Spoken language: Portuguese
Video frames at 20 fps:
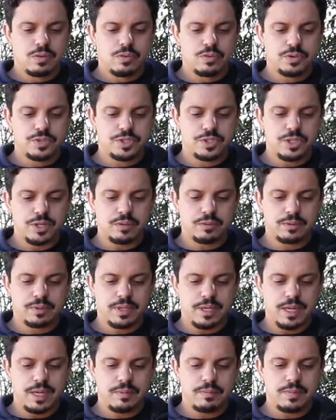O chão
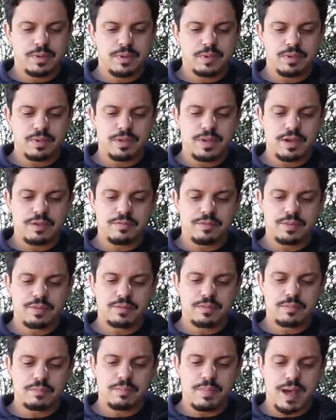treme e a
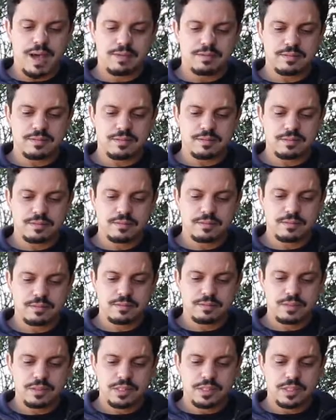vista embaça,
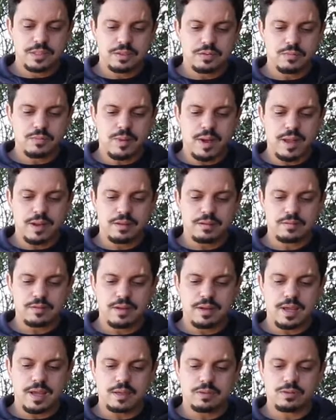num
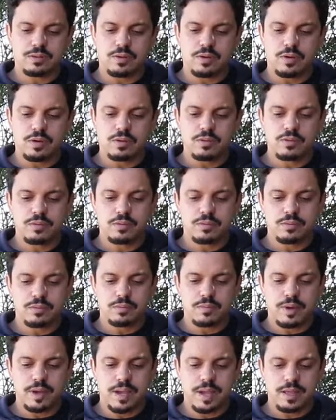balanço aleatório,
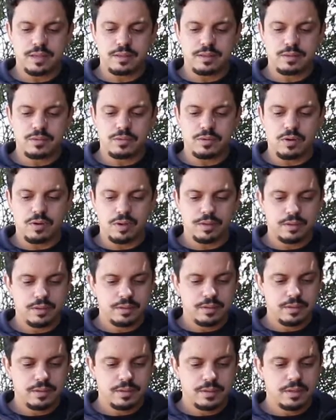numa reta
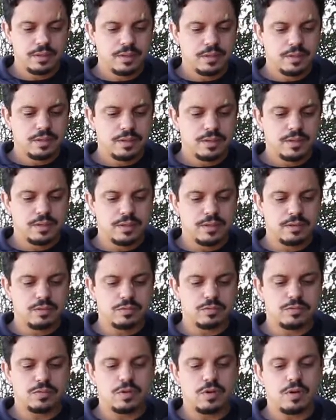torta que
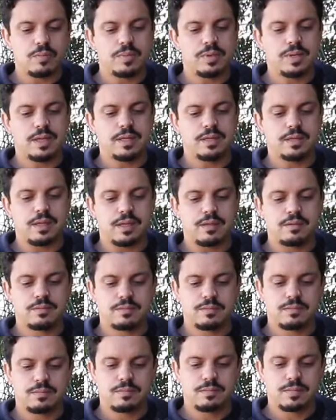não sobe nem
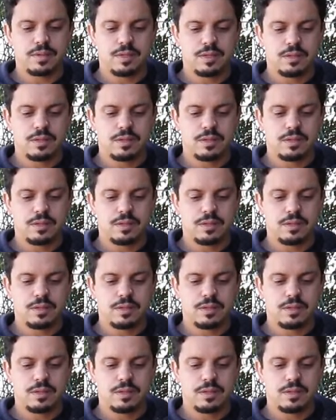desce.